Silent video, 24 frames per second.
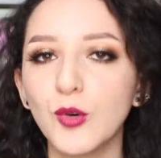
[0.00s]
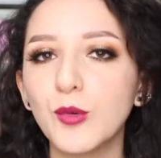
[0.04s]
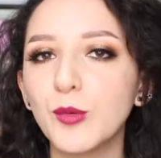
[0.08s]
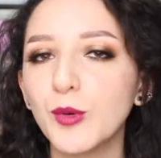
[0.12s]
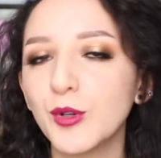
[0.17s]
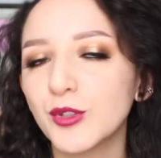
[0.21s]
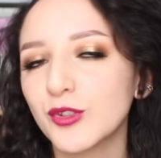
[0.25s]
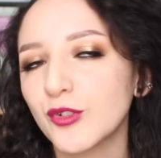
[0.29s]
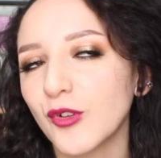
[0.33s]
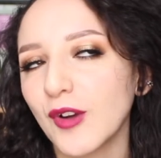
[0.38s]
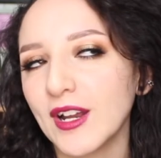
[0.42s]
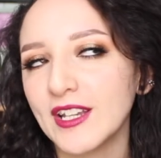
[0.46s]
Hubo
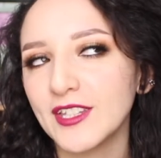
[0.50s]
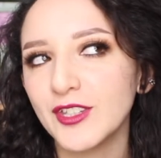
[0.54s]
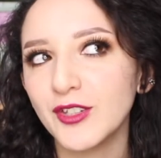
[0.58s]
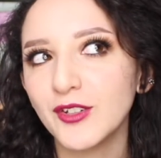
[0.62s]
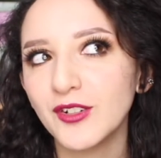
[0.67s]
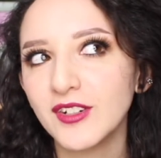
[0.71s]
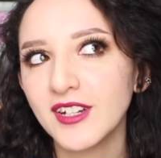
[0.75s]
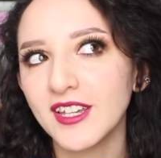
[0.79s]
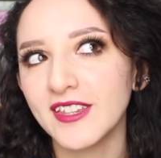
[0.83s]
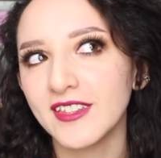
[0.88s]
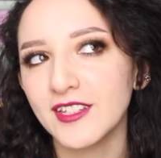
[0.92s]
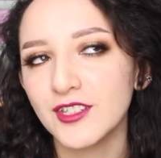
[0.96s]
otro
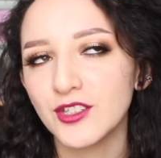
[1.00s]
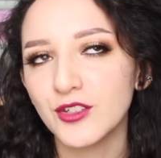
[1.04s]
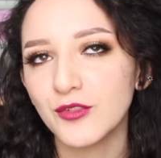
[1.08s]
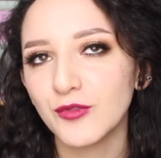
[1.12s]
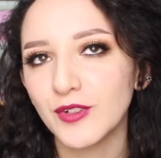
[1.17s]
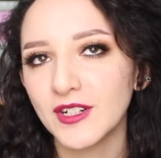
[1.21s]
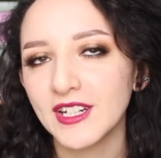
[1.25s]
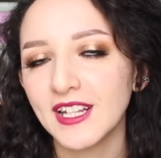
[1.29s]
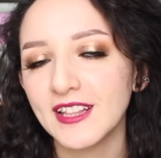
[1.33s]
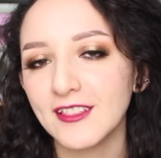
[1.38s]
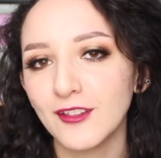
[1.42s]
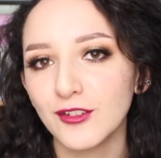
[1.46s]
año, que de hecho
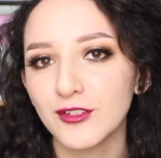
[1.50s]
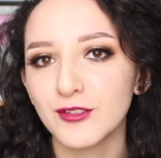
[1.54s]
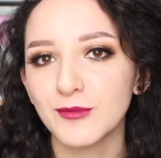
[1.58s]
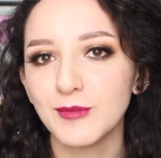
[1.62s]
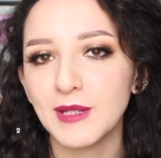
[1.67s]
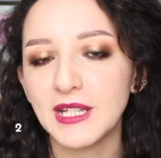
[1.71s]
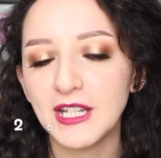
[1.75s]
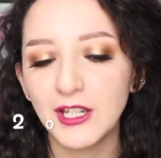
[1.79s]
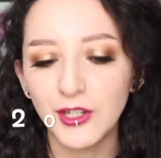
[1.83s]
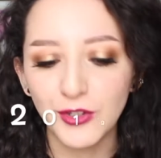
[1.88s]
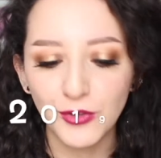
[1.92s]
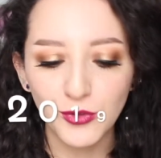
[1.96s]
fue en el
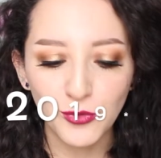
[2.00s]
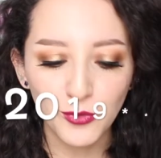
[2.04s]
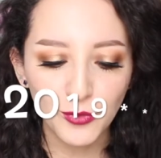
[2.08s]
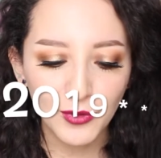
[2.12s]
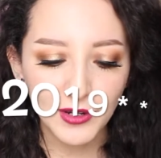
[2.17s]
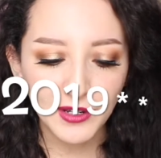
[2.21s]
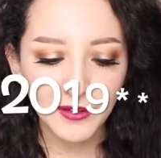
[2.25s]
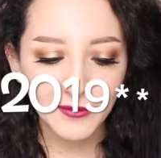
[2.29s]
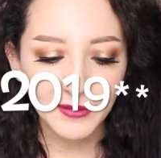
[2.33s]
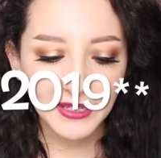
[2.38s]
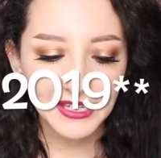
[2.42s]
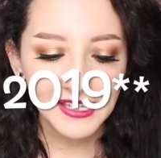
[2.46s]

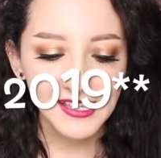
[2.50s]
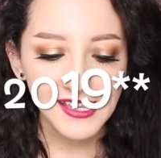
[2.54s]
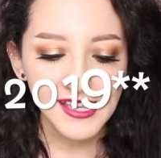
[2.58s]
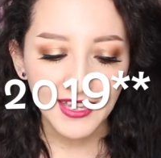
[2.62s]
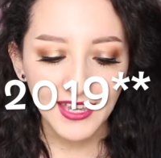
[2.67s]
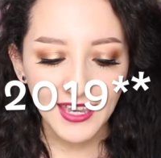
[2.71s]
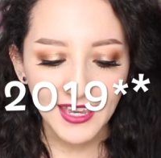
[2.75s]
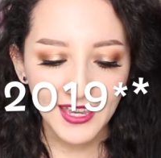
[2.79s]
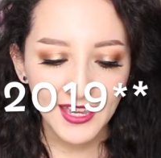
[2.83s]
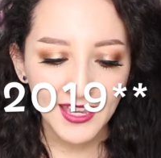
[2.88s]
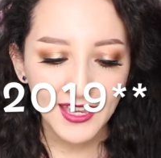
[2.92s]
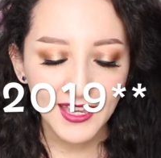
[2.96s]
2009,
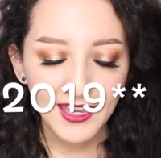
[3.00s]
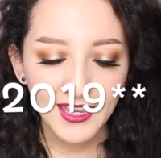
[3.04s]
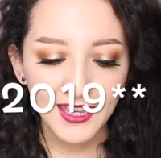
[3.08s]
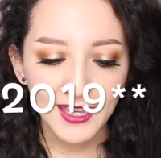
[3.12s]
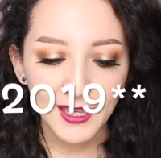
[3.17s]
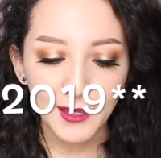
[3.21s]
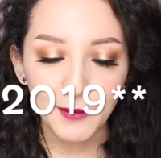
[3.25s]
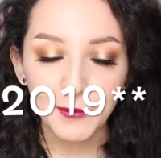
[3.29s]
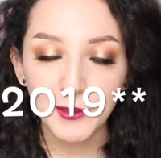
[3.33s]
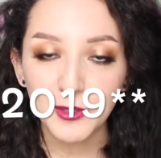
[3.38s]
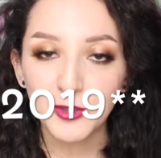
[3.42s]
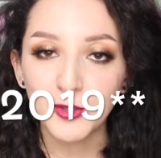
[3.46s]
que
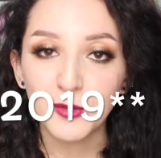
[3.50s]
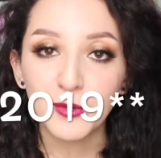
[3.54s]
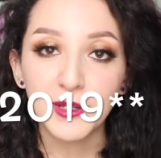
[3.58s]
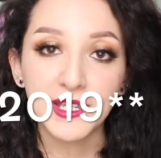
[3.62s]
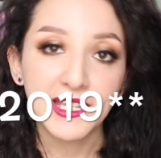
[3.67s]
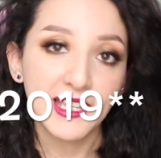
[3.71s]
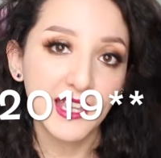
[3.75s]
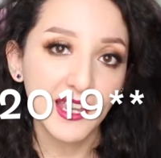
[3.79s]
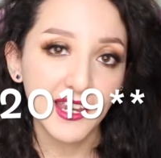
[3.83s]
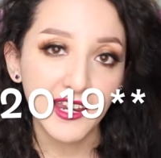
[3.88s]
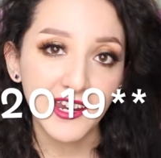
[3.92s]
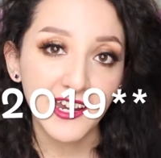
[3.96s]
eh, me
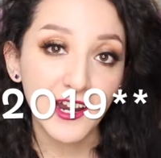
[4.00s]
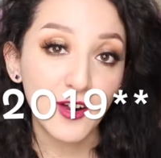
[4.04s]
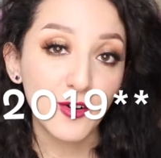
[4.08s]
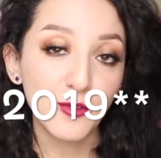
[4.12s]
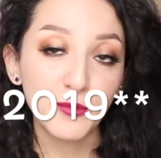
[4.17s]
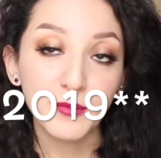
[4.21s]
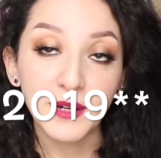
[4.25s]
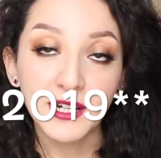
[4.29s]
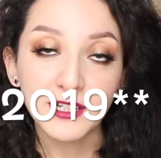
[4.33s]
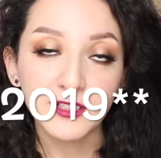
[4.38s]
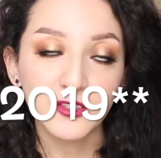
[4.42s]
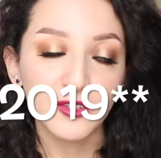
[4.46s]
tuve que ir a
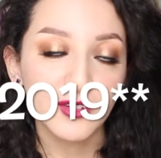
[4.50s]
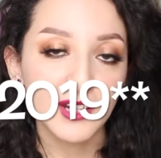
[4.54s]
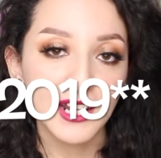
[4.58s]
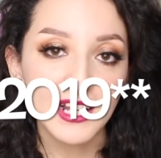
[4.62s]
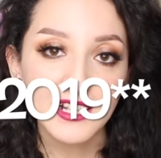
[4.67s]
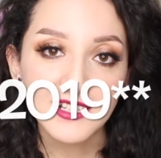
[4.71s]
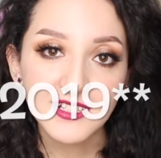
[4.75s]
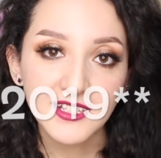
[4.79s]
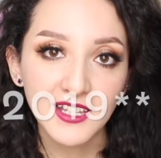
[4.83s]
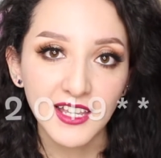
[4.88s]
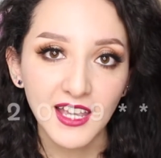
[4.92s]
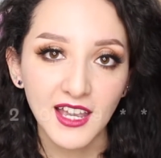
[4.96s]
un
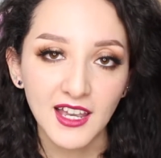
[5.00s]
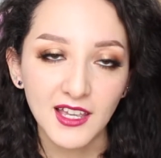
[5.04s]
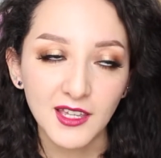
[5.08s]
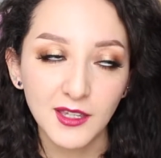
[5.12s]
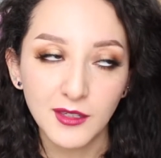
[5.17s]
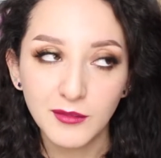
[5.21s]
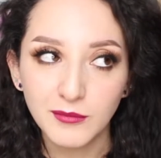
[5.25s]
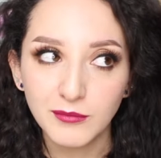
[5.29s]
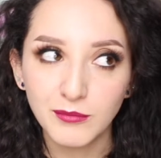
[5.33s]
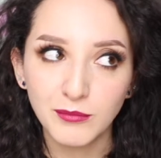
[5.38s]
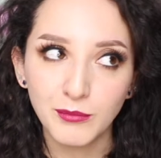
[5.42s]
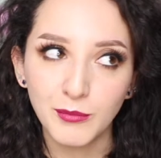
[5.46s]
McDonald's que
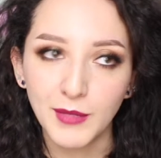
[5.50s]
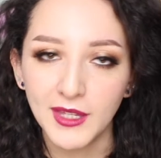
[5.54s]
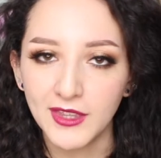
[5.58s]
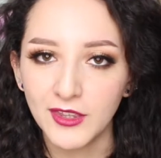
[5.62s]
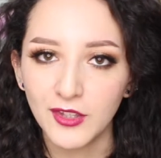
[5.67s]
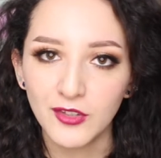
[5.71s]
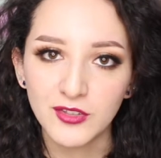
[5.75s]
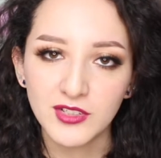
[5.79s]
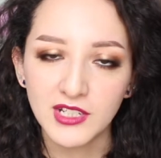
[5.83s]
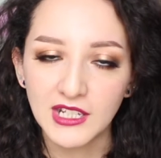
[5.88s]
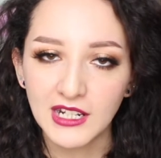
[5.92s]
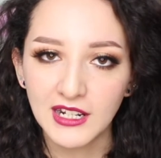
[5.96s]
hay
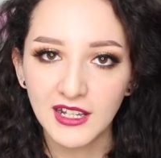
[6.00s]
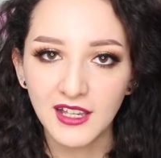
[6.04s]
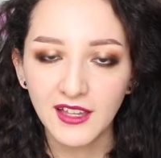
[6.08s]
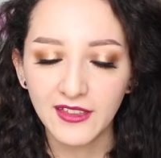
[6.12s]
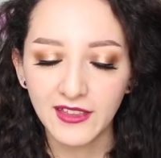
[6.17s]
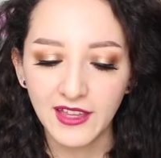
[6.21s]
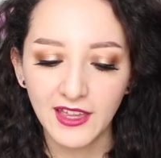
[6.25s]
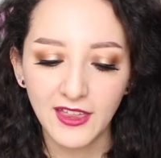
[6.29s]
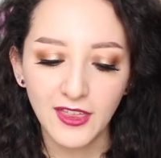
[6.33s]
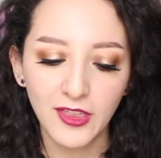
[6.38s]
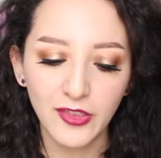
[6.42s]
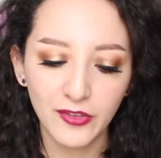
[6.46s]
medio cerca
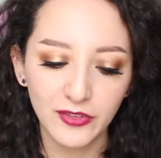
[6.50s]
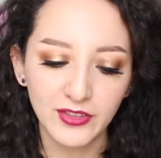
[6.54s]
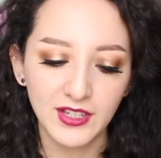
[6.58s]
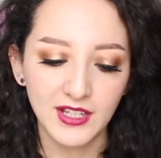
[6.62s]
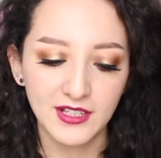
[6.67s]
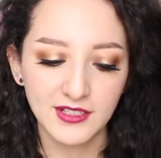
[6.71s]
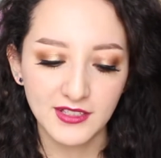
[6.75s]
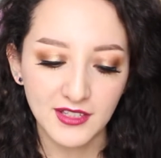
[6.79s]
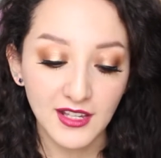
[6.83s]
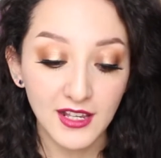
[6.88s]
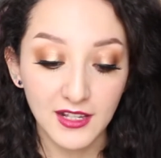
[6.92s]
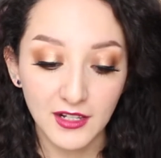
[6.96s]
de de donde
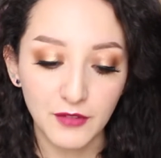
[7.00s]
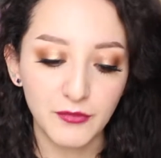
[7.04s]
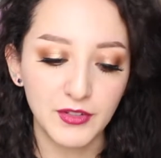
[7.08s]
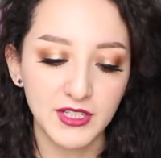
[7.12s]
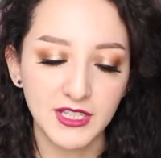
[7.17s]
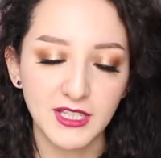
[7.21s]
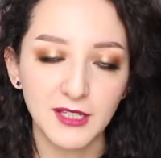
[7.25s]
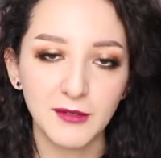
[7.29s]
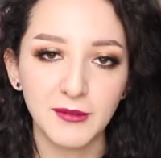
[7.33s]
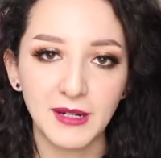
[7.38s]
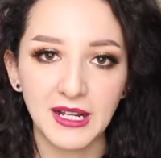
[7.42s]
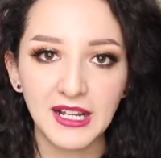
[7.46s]
es el
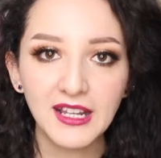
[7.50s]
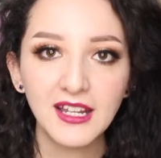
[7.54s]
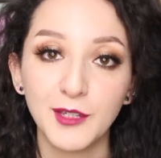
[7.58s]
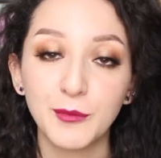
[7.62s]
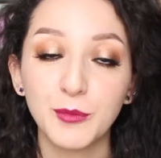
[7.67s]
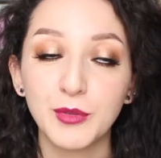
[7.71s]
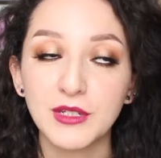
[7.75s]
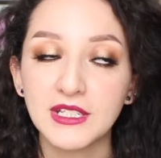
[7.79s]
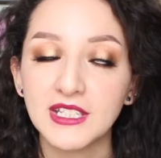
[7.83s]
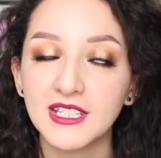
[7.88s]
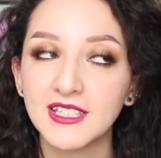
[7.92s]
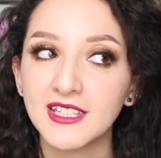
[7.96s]
festival y
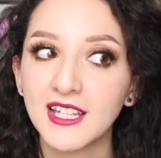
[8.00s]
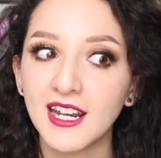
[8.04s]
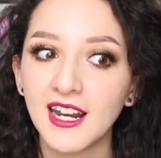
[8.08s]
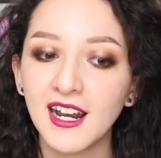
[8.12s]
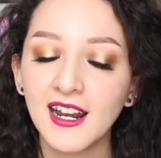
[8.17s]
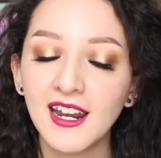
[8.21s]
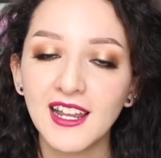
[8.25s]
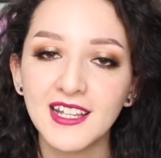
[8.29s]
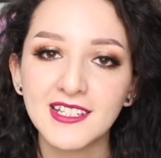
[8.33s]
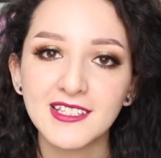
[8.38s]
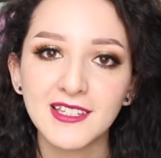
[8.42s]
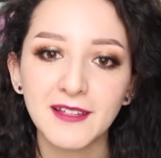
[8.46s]
pues
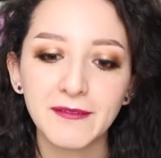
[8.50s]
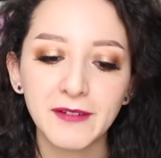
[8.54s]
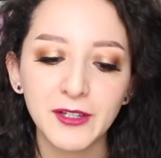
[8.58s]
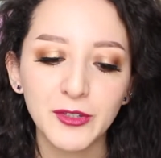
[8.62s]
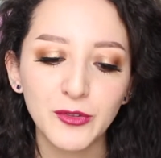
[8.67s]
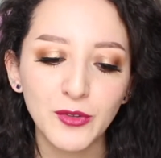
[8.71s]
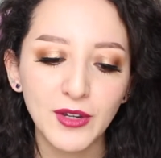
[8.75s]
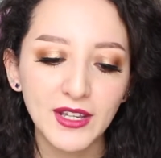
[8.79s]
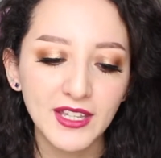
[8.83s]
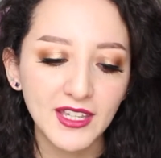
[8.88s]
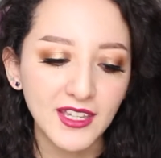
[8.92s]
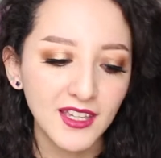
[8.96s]
literal estaba
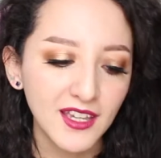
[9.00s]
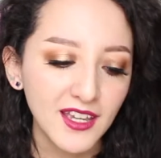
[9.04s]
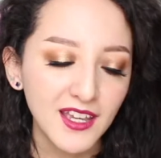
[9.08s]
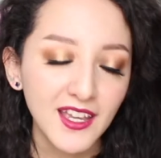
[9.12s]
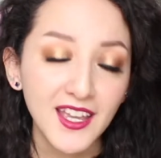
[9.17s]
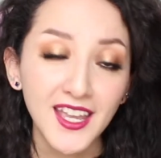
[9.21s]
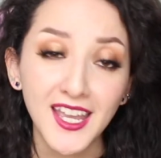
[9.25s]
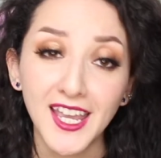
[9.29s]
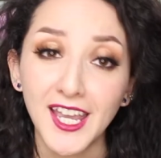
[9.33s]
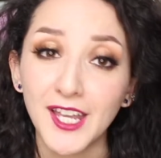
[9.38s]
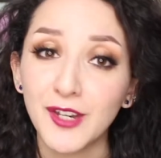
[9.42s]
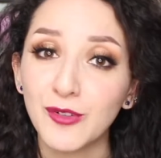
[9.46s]
yo ahí
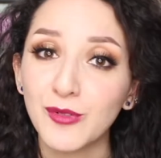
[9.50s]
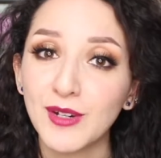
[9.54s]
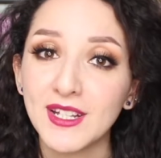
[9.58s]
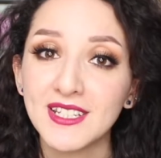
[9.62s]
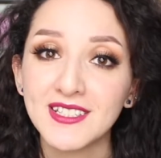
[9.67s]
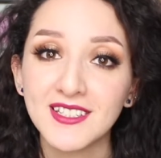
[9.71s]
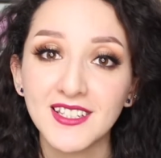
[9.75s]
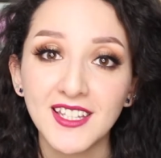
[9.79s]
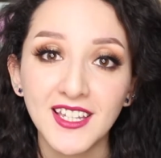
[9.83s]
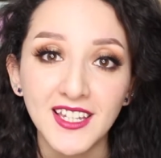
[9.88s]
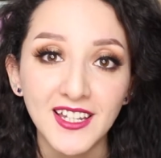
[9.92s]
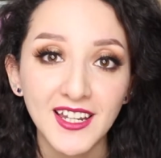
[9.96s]
en una
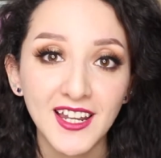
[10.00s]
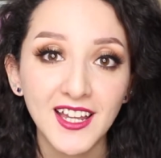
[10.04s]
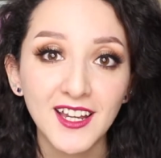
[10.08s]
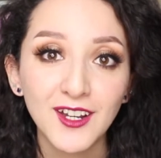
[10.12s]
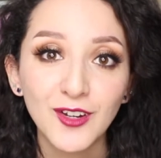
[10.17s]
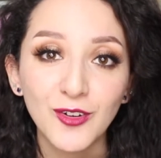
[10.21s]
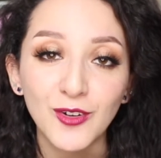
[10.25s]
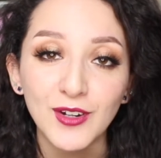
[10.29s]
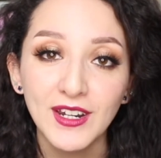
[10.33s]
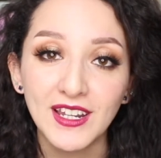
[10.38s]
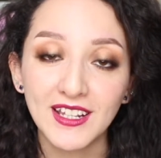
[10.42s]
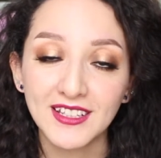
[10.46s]
esquina
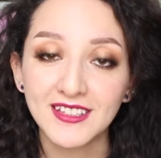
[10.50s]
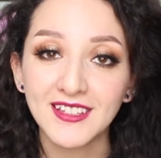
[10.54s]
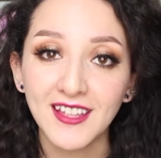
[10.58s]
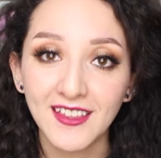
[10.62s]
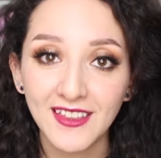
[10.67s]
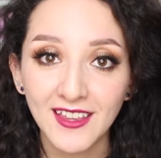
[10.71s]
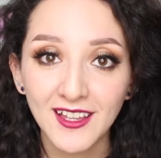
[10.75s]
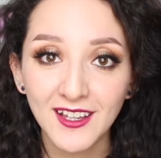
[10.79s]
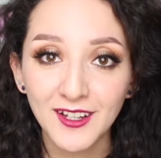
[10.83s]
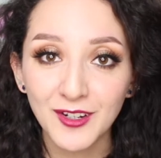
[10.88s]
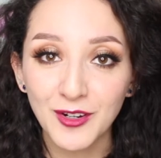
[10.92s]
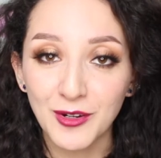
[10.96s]

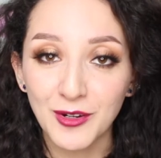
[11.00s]
conectada